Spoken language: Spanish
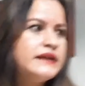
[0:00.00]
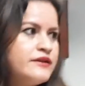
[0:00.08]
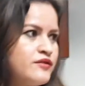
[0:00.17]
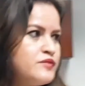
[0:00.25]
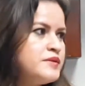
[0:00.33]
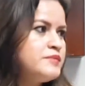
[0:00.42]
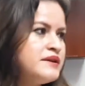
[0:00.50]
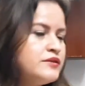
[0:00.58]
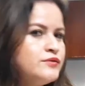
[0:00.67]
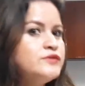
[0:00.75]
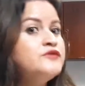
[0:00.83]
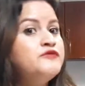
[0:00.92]
el año
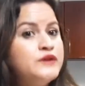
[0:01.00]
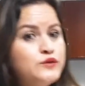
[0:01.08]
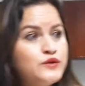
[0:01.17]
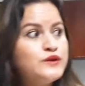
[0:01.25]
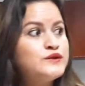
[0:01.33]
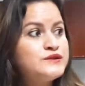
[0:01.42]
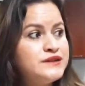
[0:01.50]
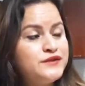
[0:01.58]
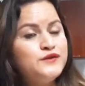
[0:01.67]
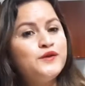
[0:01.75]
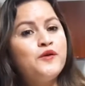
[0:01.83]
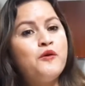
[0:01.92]
2021 fue uno de los
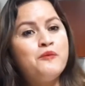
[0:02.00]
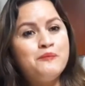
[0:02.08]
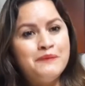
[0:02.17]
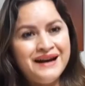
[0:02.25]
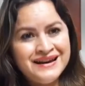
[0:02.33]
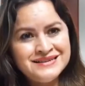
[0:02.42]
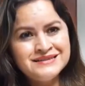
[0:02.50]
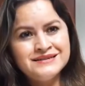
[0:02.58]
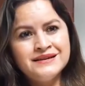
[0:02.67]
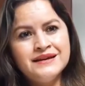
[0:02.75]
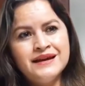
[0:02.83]
años con más